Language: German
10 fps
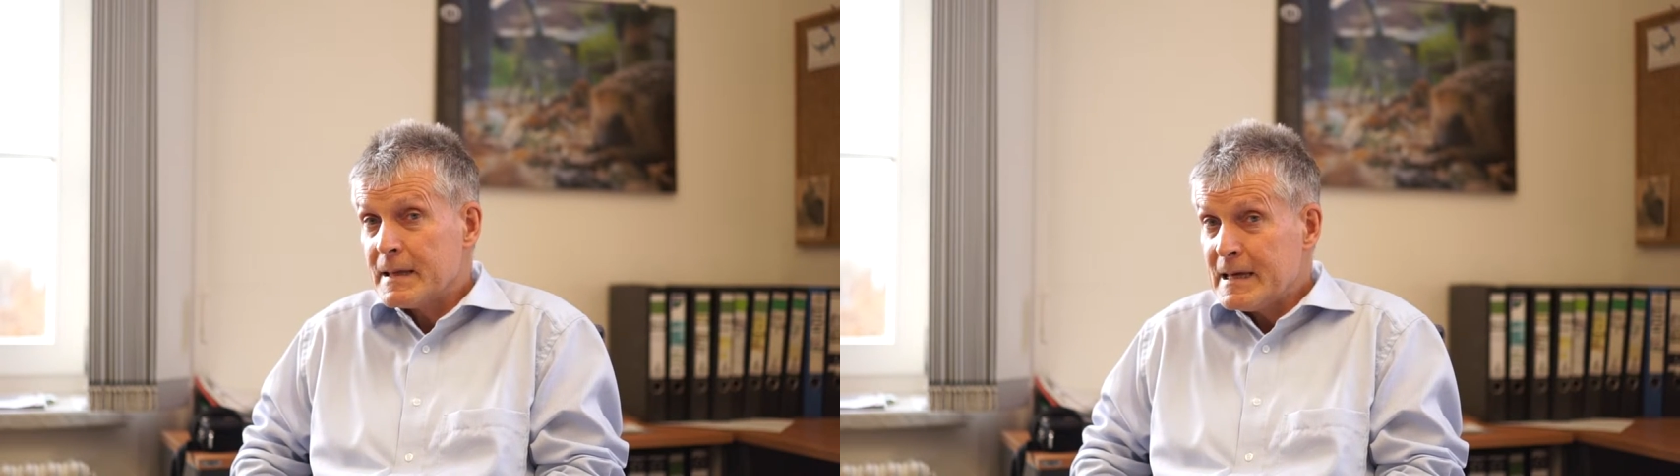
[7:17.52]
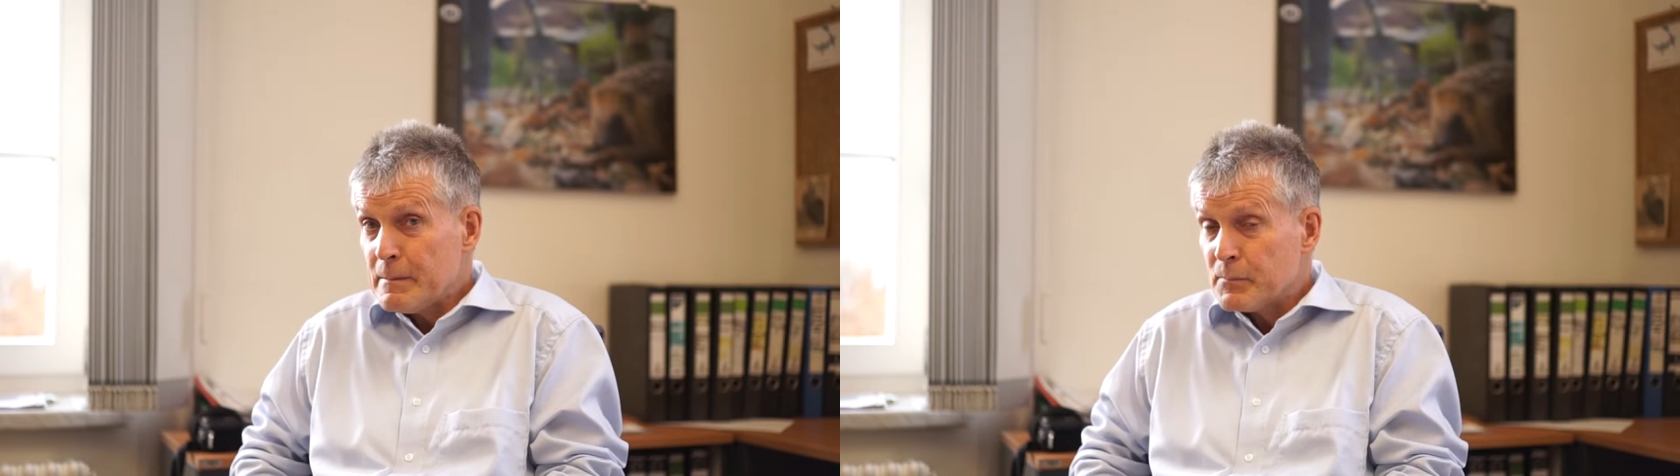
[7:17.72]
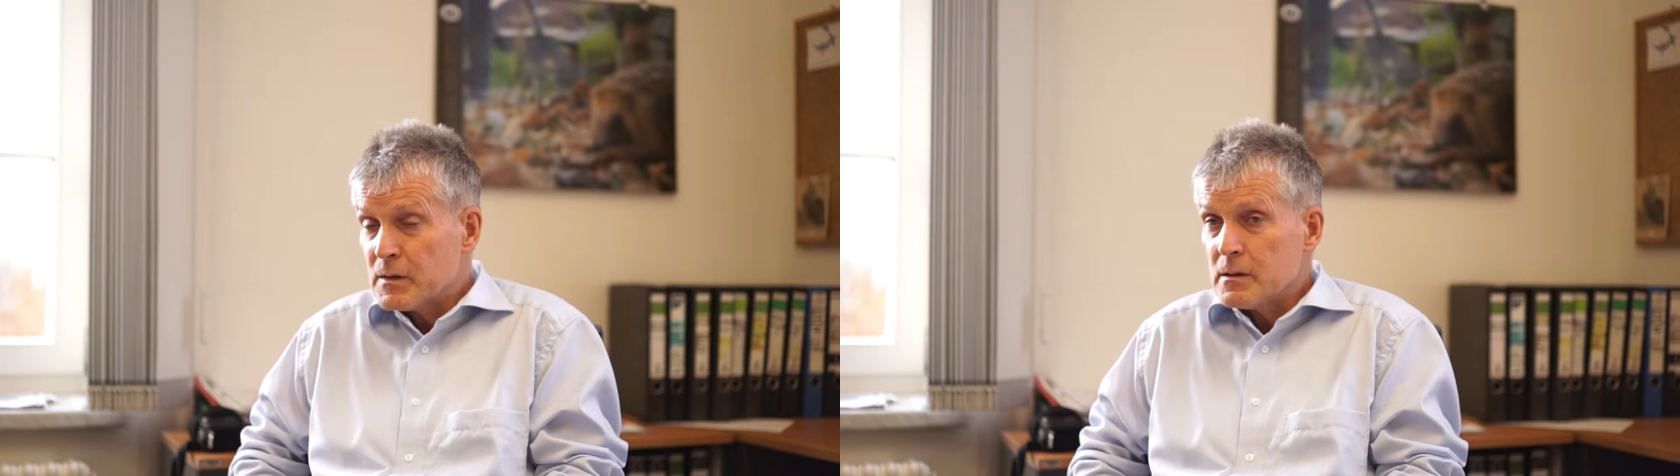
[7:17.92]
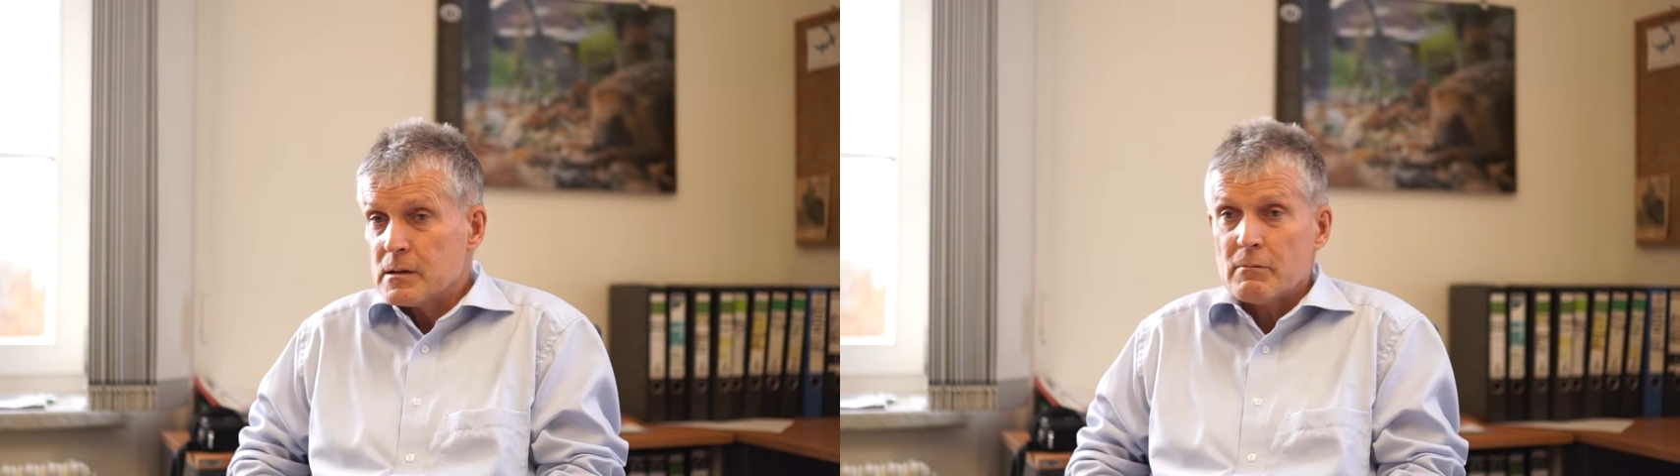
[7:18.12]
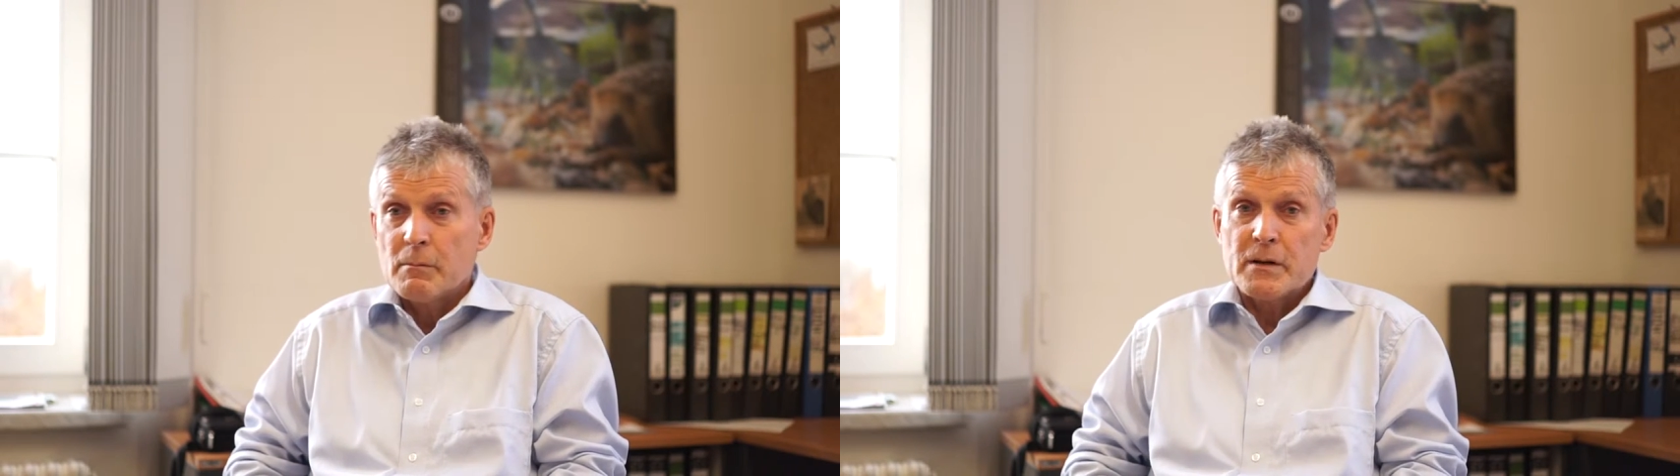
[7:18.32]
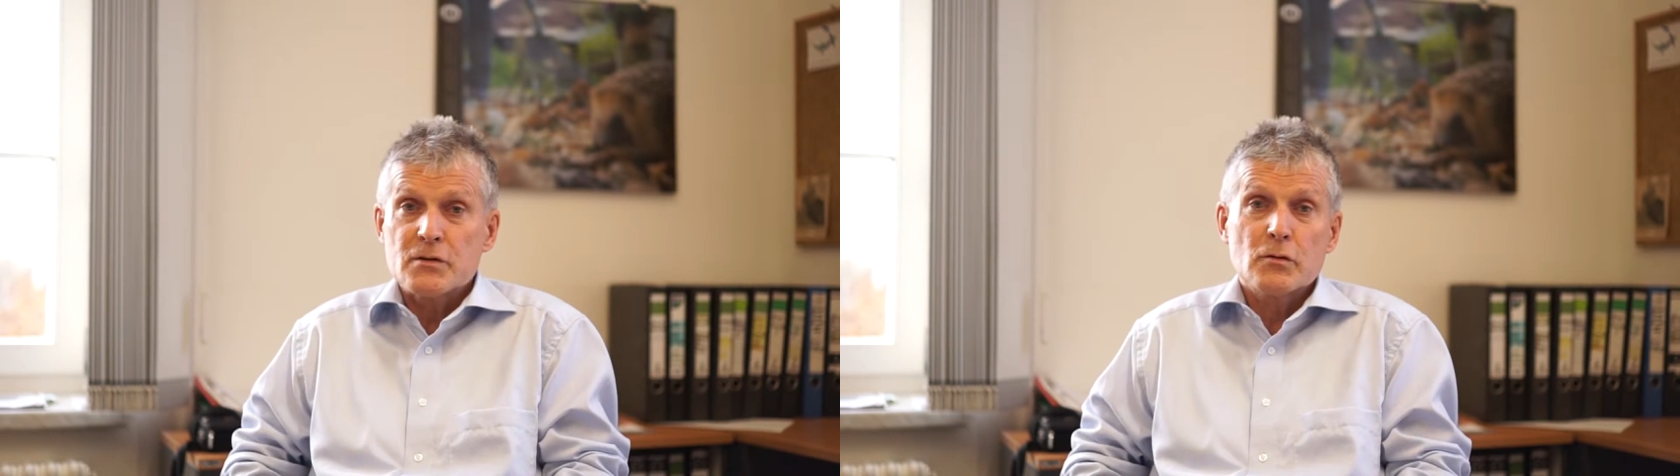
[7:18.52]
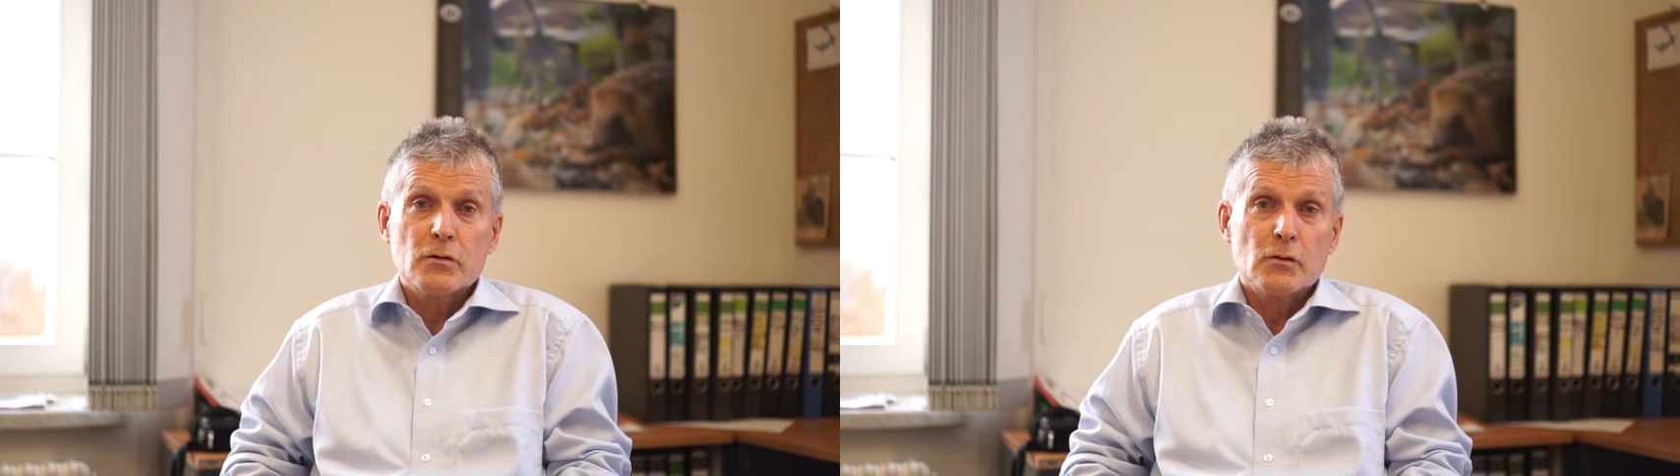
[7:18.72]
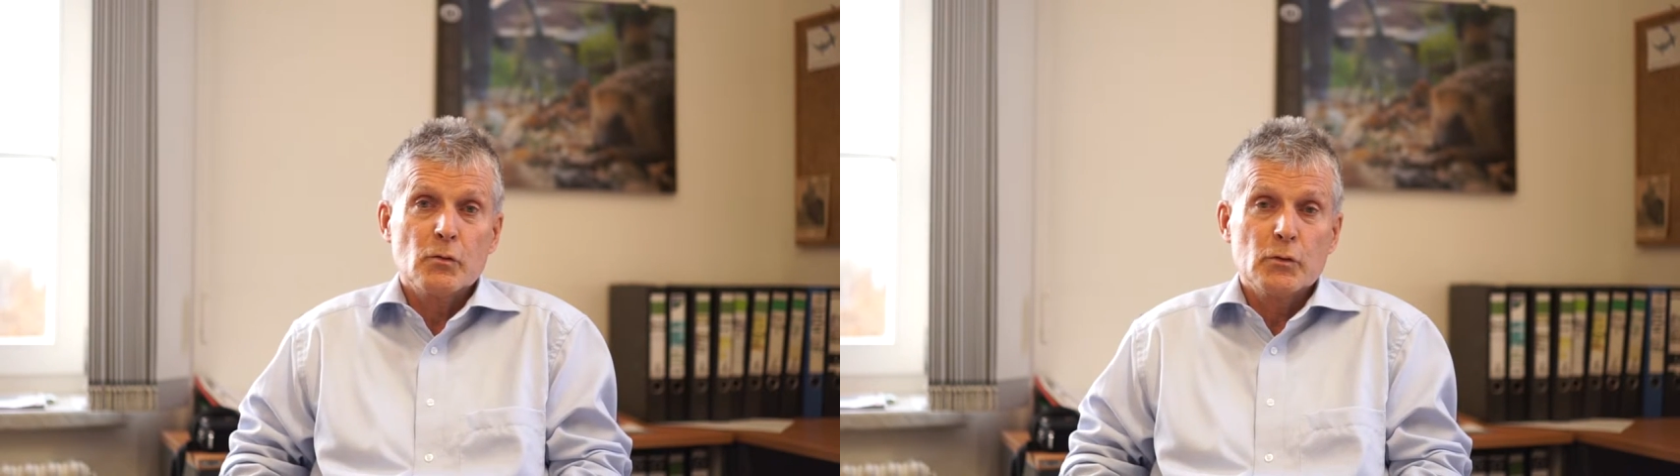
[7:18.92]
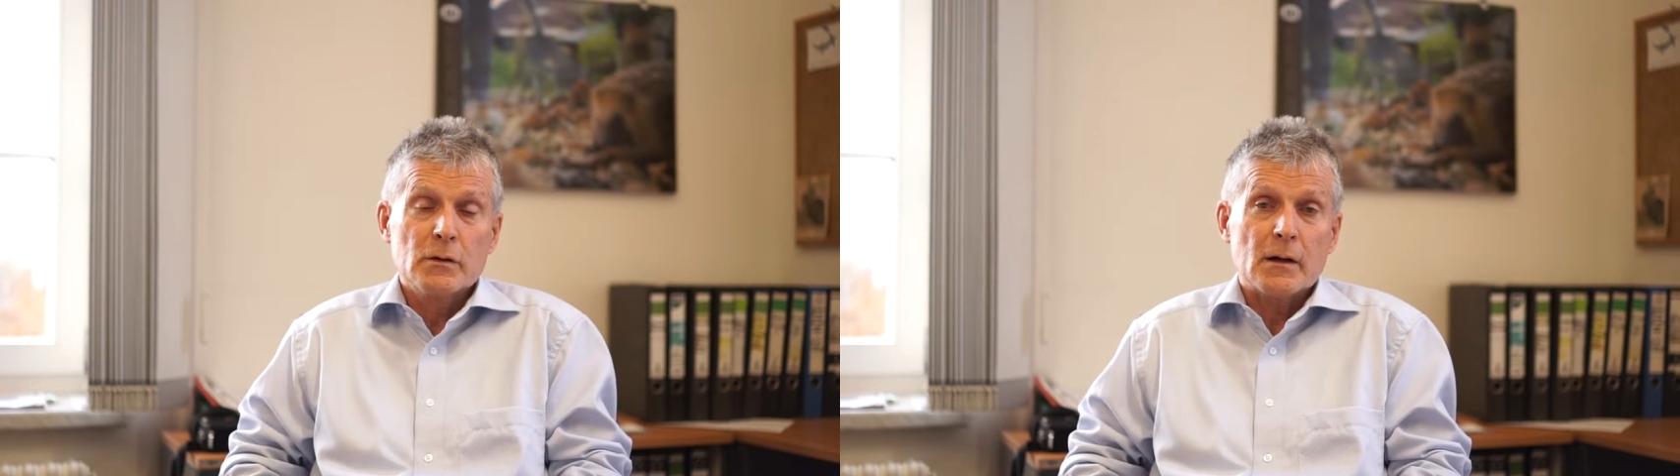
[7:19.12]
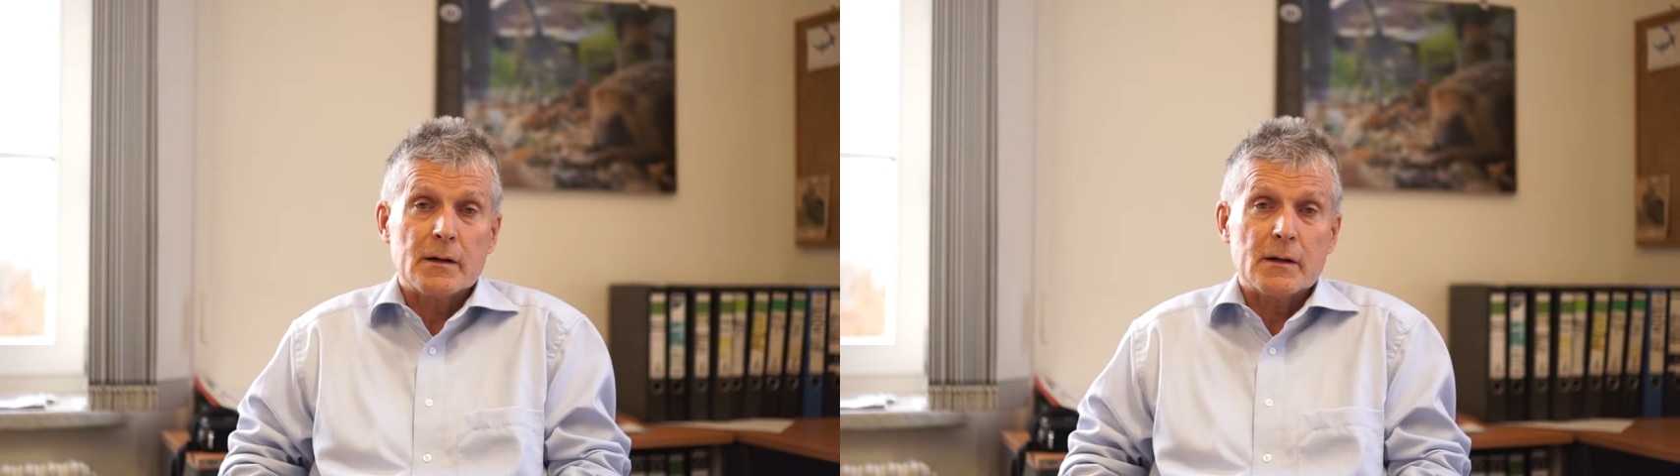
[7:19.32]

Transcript: gibt. Ich habe persönlich einen guten